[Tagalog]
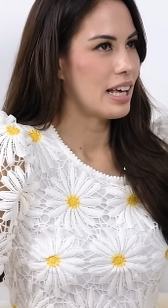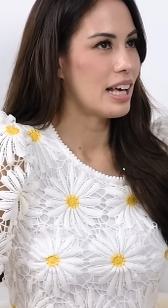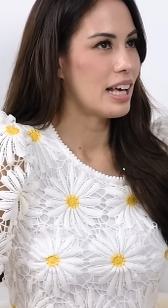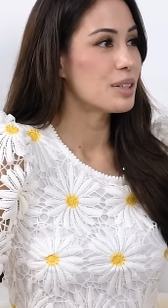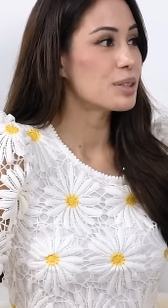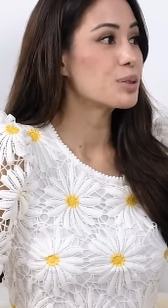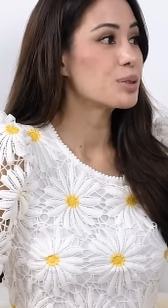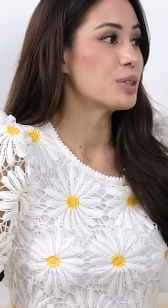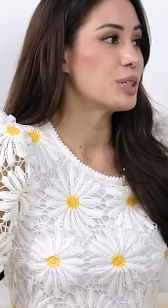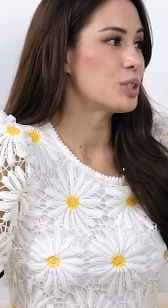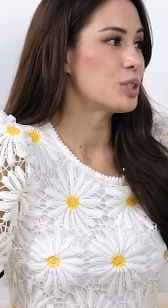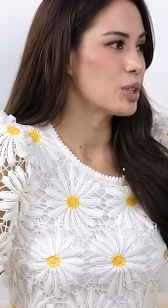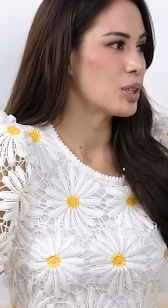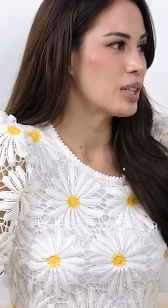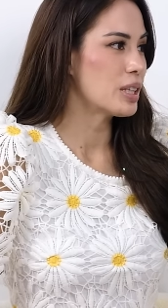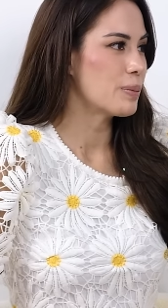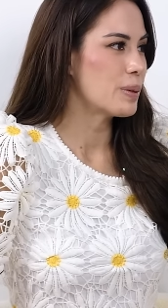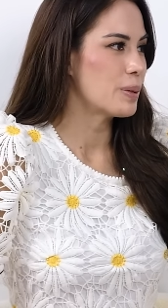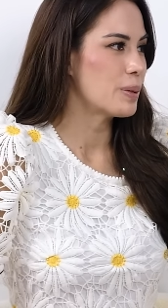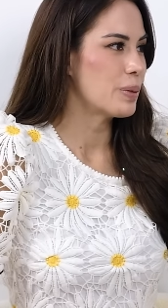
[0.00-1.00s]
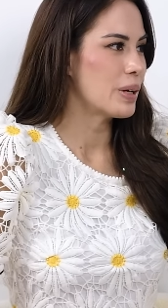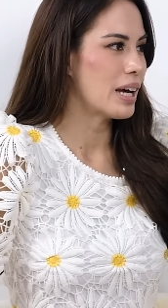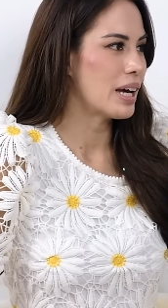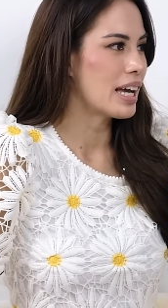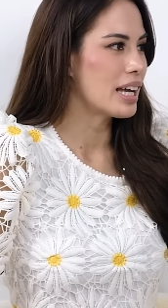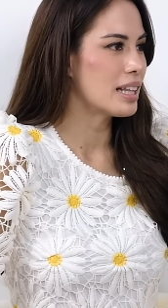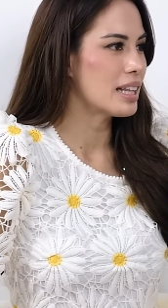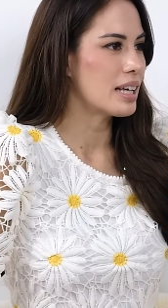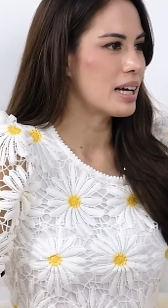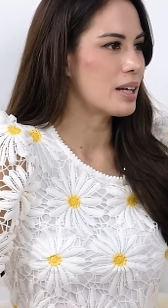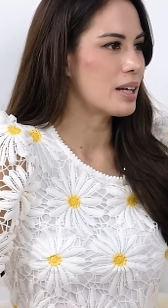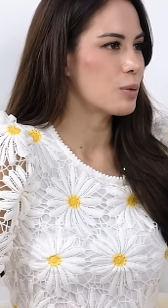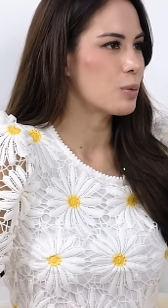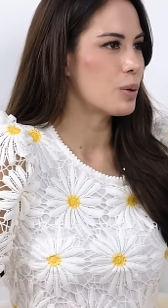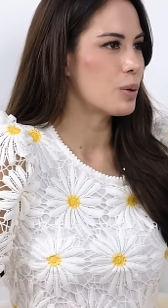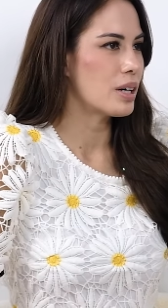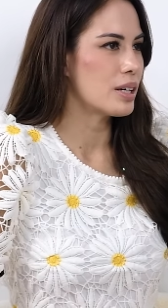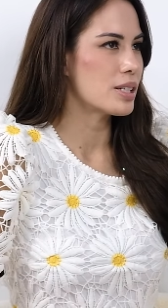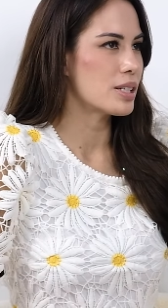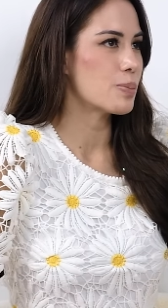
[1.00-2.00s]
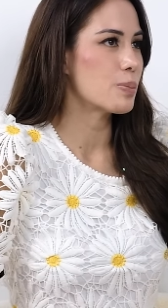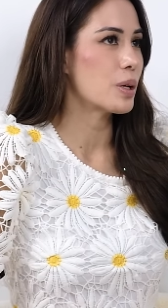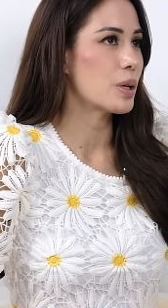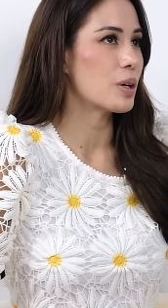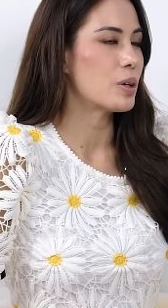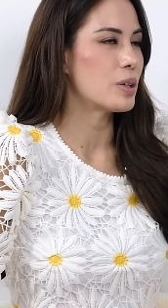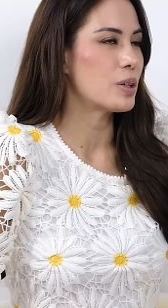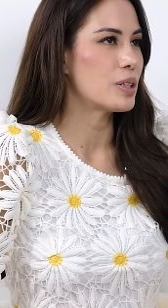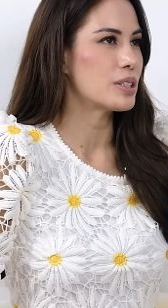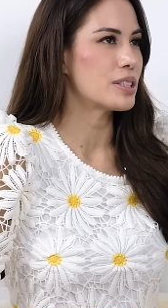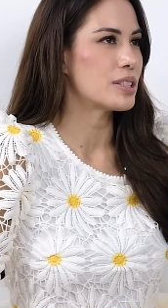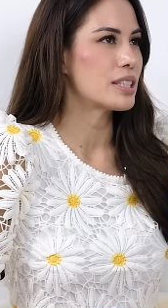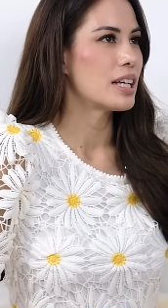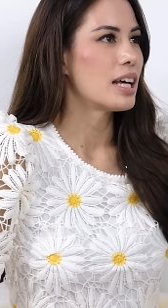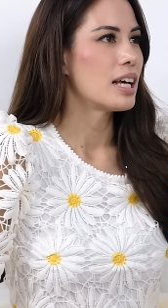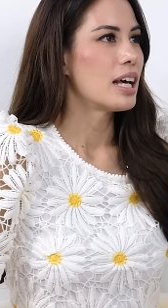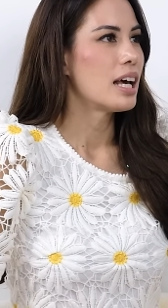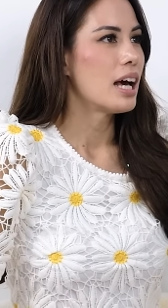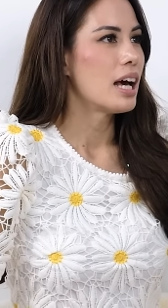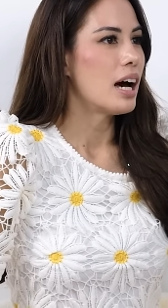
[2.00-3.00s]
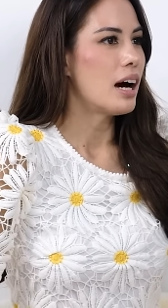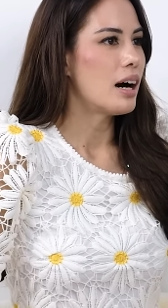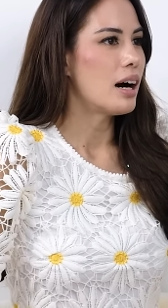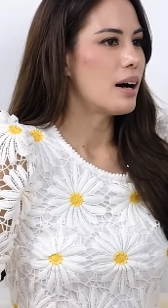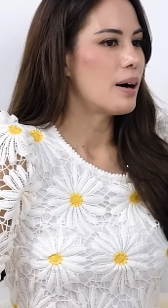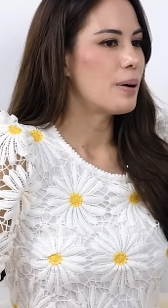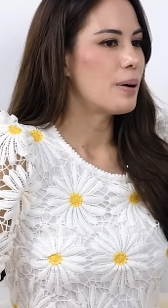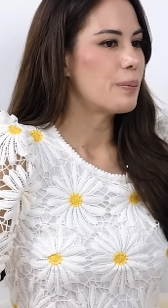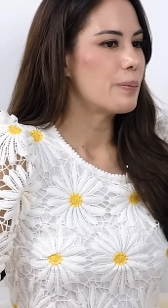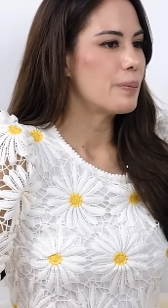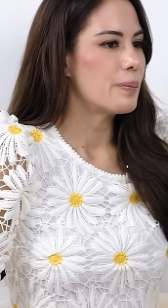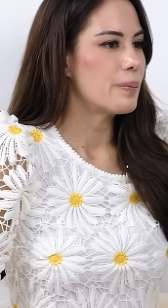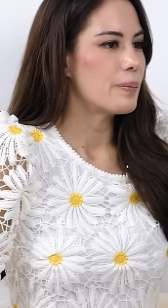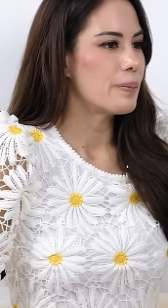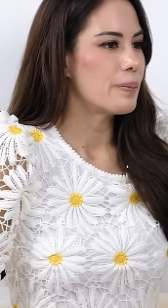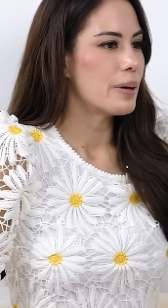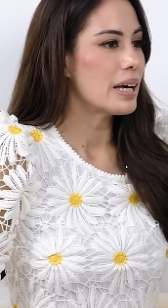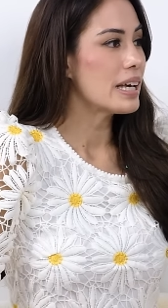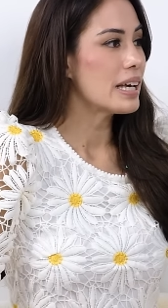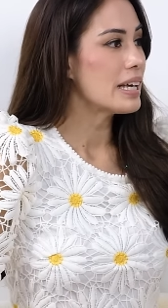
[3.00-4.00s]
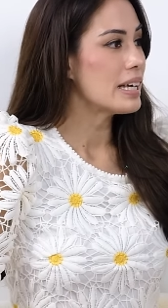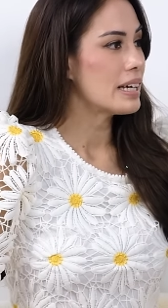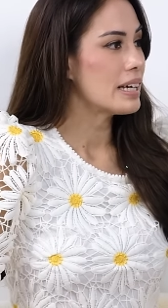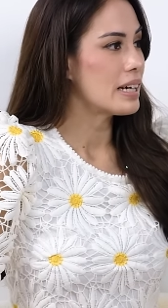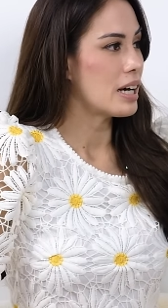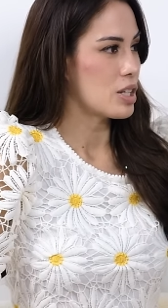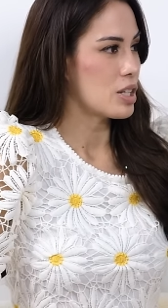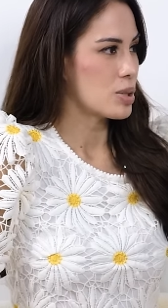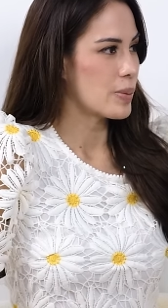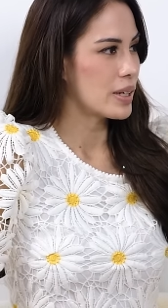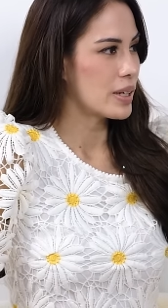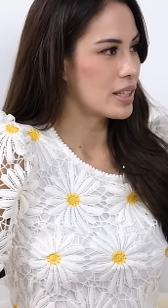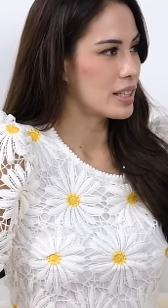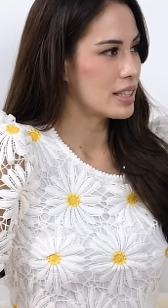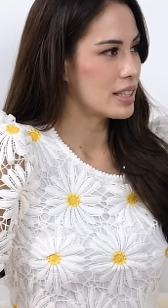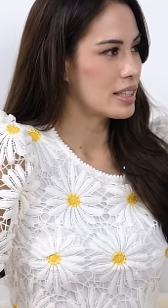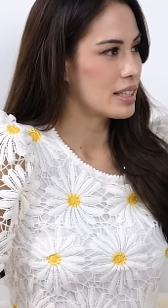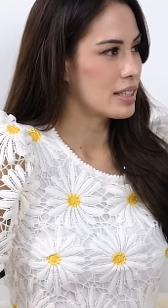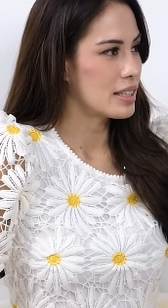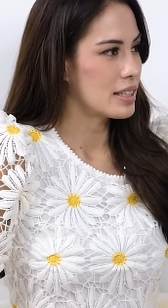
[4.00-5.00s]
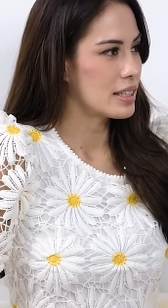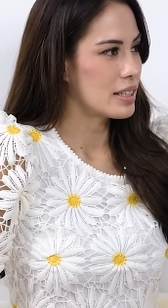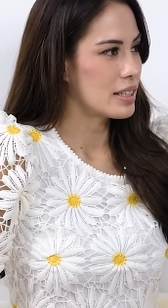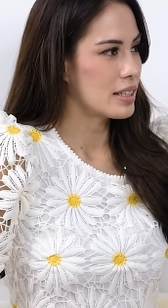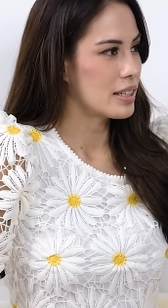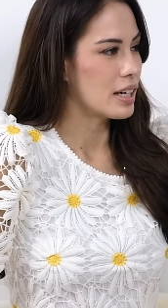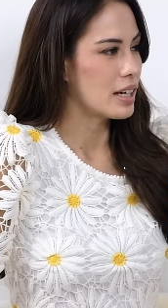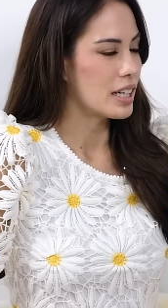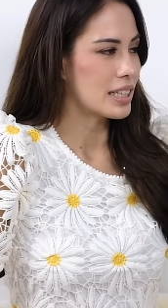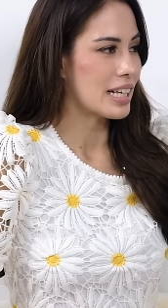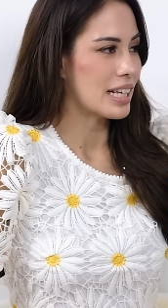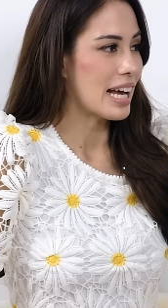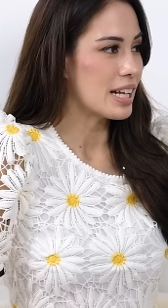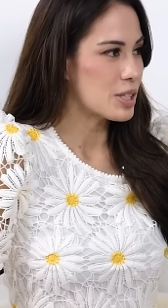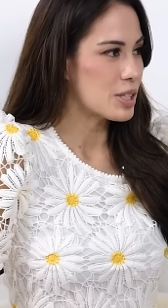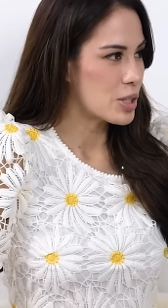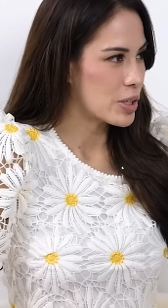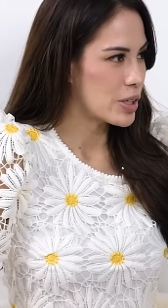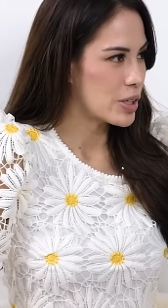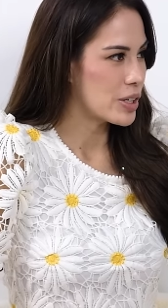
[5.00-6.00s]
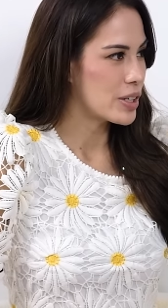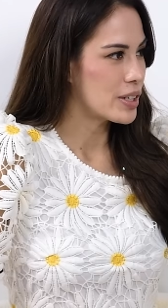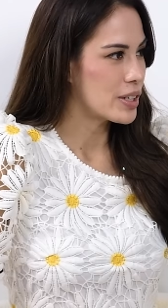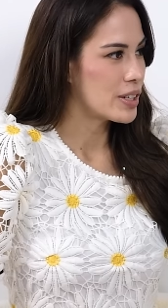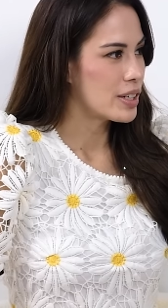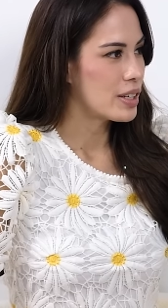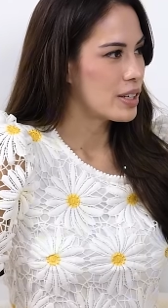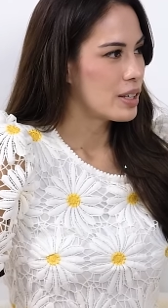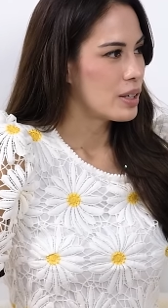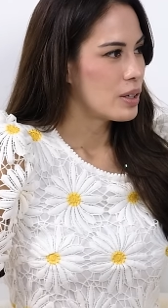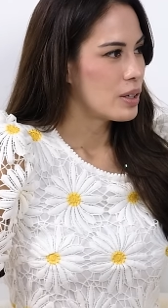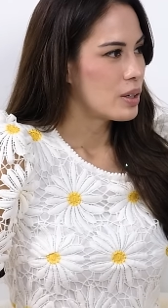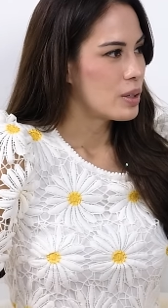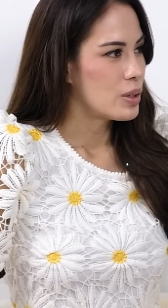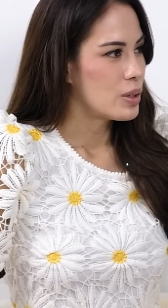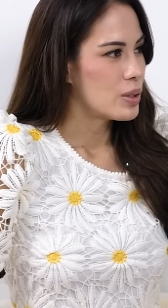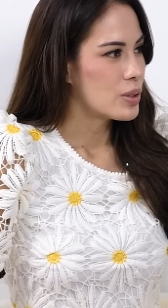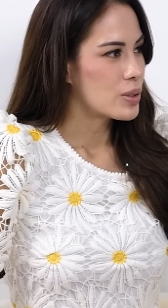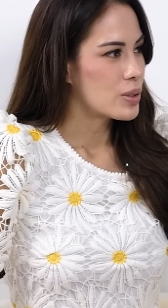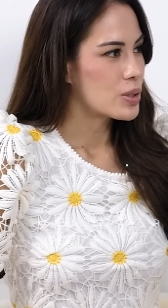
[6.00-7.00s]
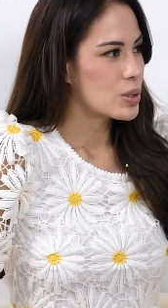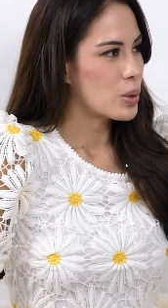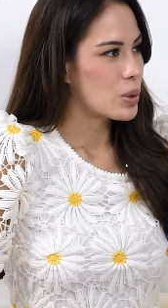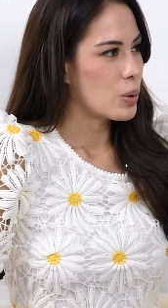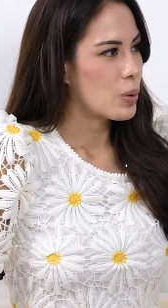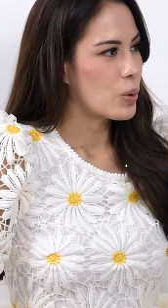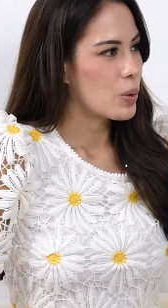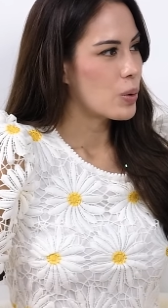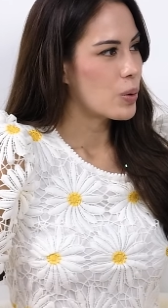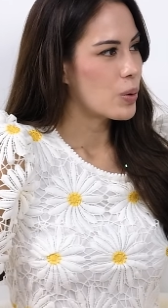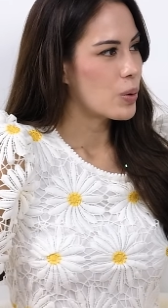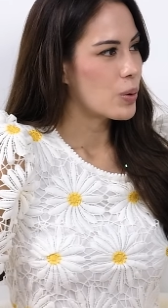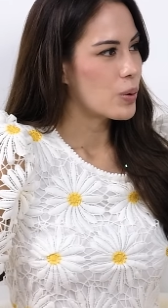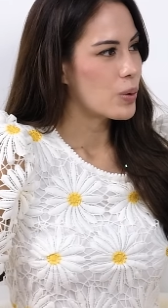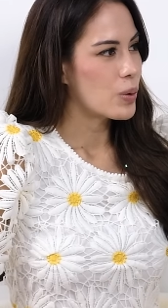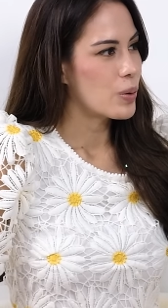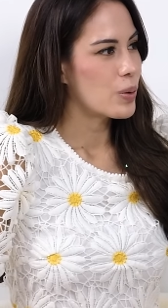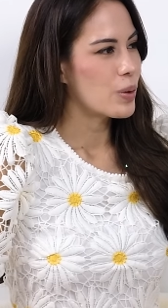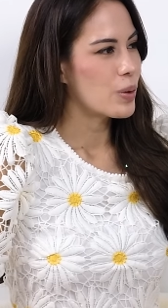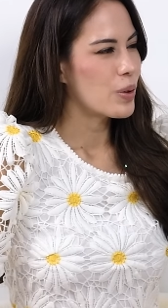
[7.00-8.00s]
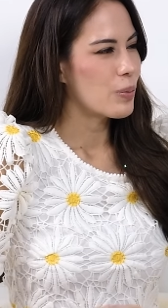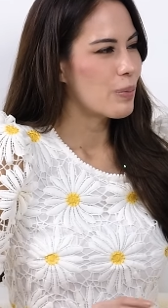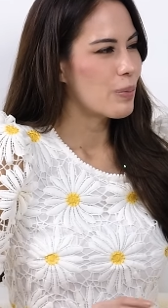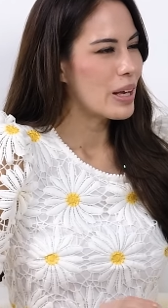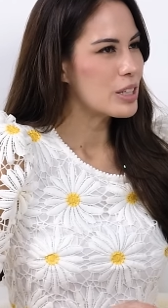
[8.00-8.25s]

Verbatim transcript: The health reason naman behind that was because um, my husband got cancer. So, oh.